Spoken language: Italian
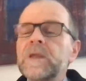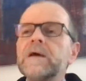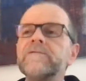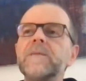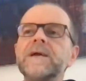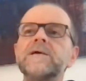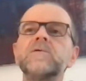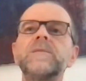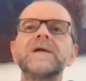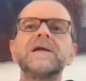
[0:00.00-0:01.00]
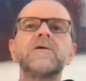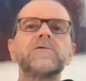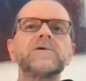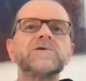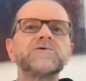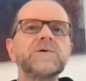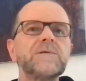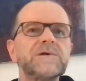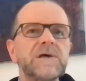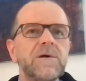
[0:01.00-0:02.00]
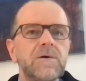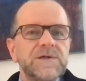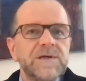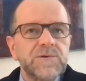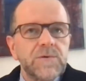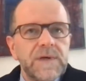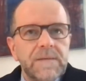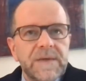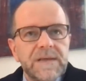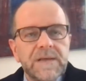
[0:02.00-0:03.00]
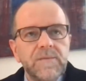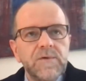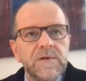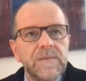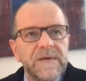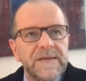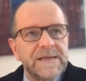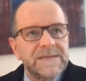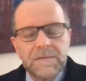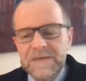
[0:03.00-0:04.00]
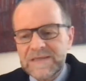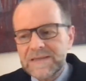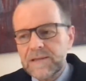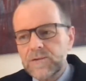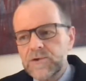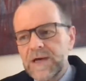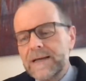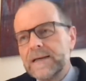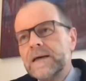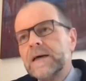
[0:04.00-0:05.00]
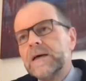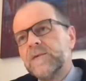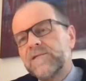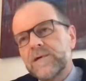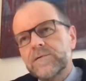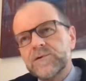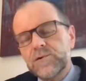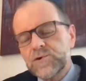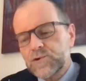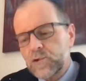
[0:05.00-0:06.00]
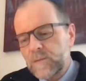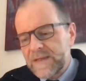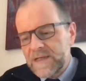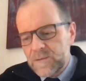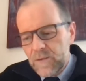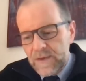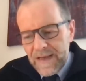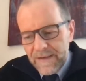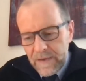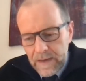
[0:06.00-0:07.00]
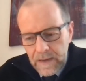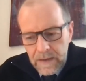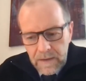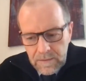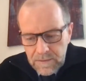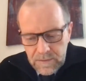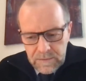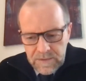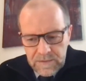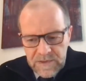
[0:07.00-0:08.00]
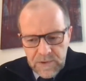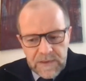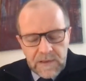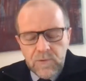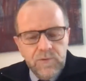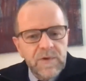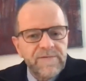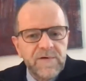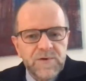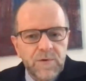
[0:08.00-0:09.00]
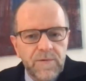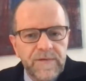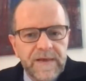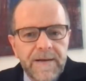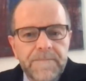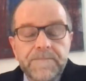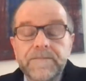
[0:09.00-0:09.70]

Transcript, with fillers: Va bene, non parlerò di nessuna di queste cose che sono chiaramente di punti di partenza abbastanza cruciali per fare un discorso sull'umanesimo in chiave eh, di storia della cultura filosofica,